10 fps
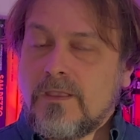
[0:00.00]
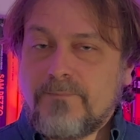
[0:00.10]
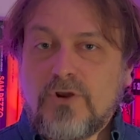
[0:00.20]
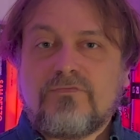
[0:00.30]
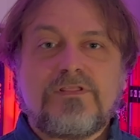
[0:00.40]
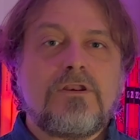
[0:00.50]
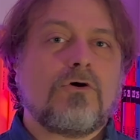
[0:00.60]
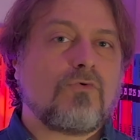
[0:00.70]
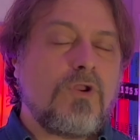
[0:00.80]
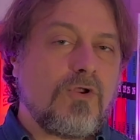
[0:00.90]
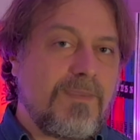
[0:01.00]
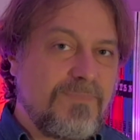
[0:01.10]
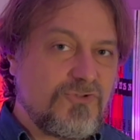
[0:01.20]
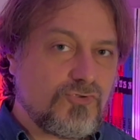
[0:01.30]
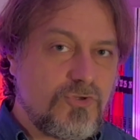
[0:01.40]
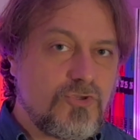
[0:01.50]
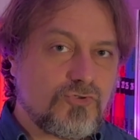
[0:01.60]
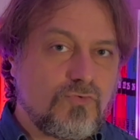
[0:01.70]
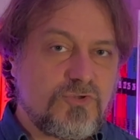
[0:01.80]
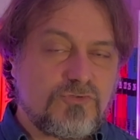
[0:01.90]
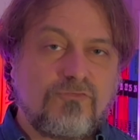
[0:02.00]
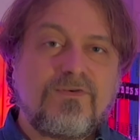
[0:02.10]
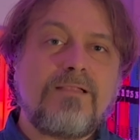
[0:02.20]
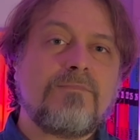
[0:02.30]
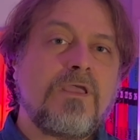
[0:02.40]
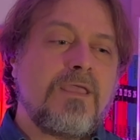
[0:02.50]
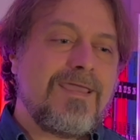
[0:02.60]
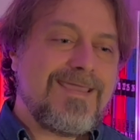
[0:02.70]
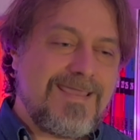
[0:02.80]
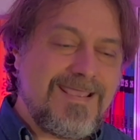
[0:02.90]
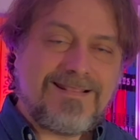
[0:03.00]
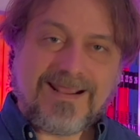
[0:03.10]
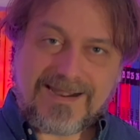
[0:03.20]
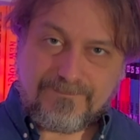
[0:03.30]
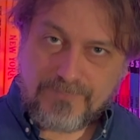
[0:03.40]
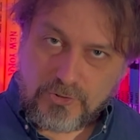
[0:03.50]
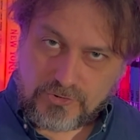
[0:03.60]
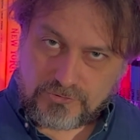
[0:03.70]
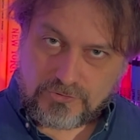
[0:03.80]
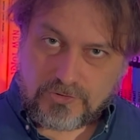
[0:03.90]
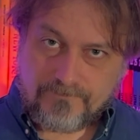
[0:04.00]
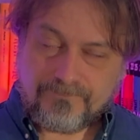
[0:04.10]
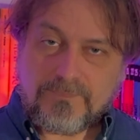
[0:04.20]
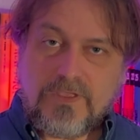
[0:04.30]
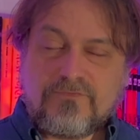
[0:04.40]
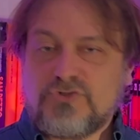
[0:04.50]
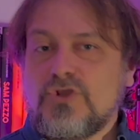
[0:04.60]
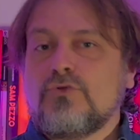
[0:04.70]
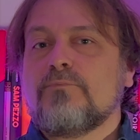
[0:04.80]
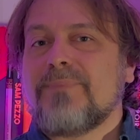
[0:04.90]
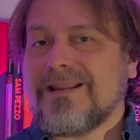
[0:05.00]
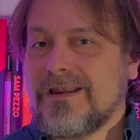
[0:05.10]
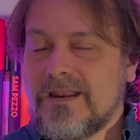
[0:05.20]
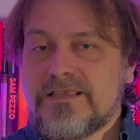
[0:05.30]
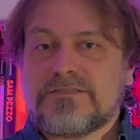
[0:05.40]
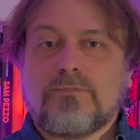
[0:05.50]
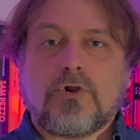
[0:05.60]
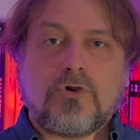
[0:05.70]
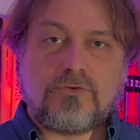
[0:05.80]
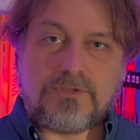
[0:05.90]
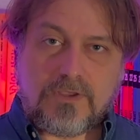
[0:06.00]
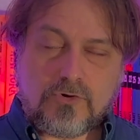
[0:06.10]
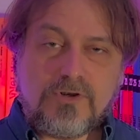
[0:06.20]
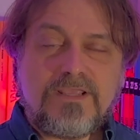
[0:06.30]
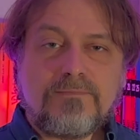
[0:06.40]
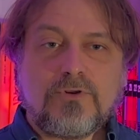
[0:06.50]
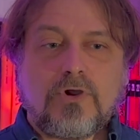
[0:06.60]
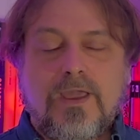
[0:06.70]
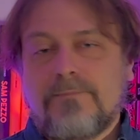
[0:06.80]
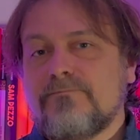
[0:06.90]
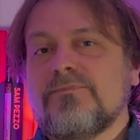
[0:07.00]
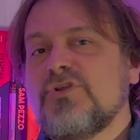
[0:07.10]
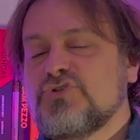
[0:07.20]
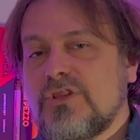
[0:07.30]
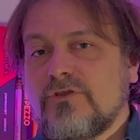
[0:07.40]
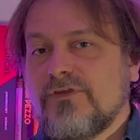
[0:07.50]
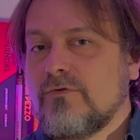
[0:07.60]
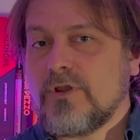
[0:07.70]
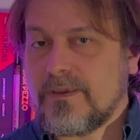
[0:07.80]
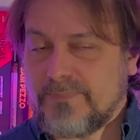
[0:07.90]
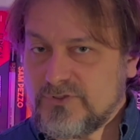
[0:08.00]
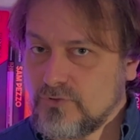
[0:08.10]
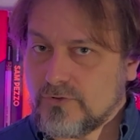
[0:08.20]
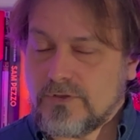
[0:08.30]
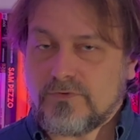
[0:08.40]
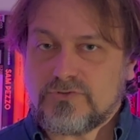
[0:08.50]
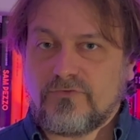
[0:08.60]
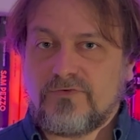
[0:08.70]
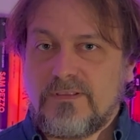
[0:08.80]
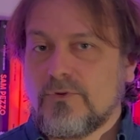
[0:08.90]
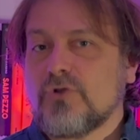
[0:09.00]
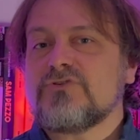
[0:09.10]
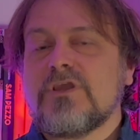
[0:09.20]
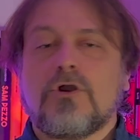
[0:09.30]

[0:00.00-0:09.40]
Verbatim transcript: Però vi dirò quello che penso io su questo film in rapporto facendo un parallelismo con, col libro e dicendovi quello che penso io di questo film, così